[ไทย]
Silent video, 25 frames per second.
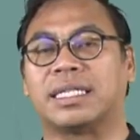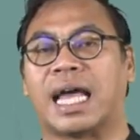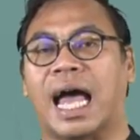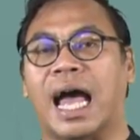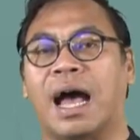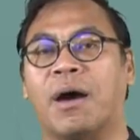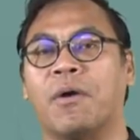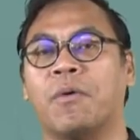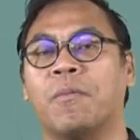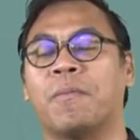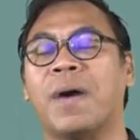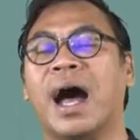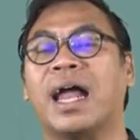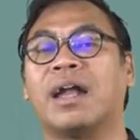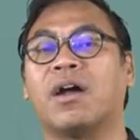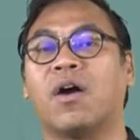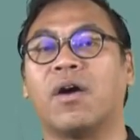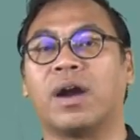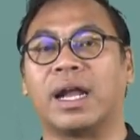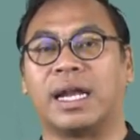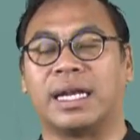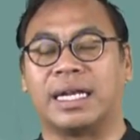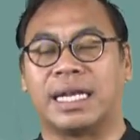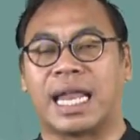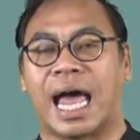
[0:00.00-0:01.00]
ชาวบ้าน
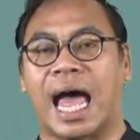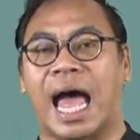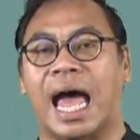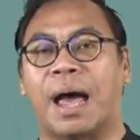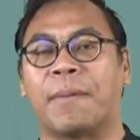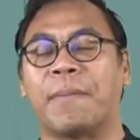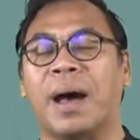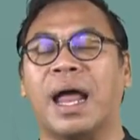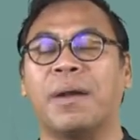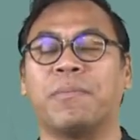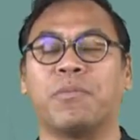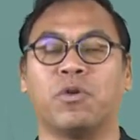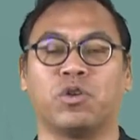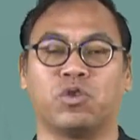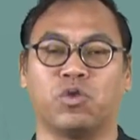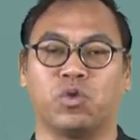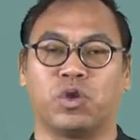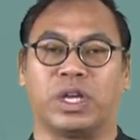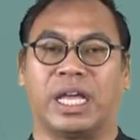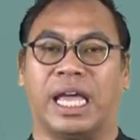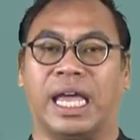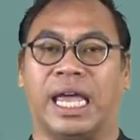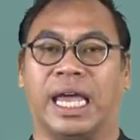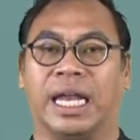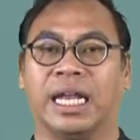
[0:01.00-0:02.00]
ฮอลันดา บ้านโปร
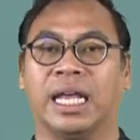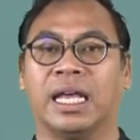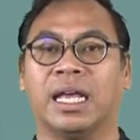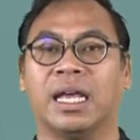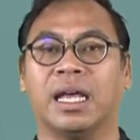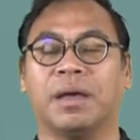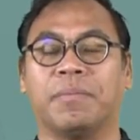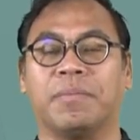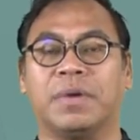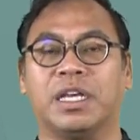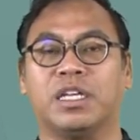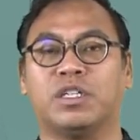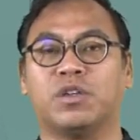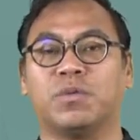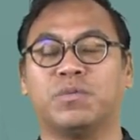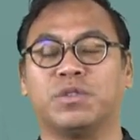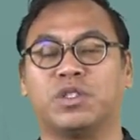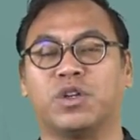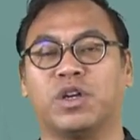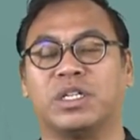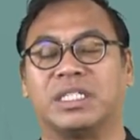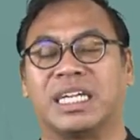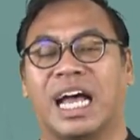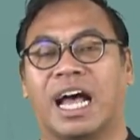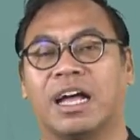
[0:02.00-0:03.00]
ตุเกสมีชุม
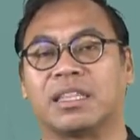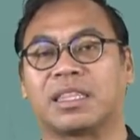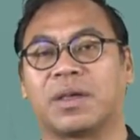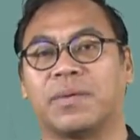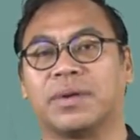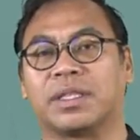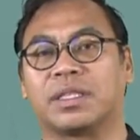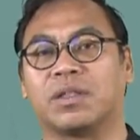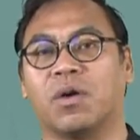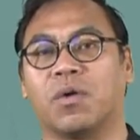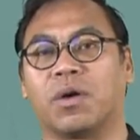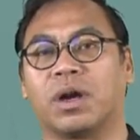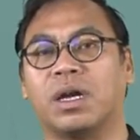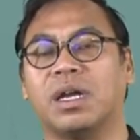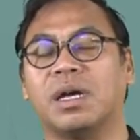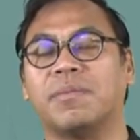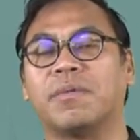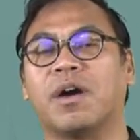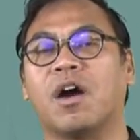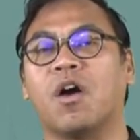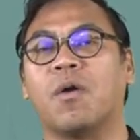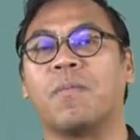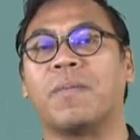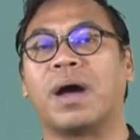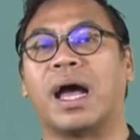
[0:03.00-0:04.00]
ชนชาวตอนตกเริ่
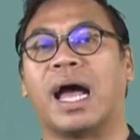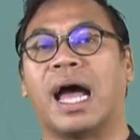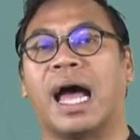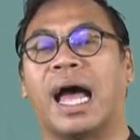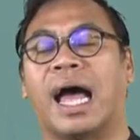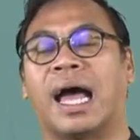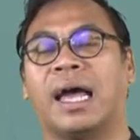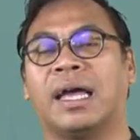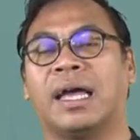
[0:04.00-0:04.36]
มเข้ามา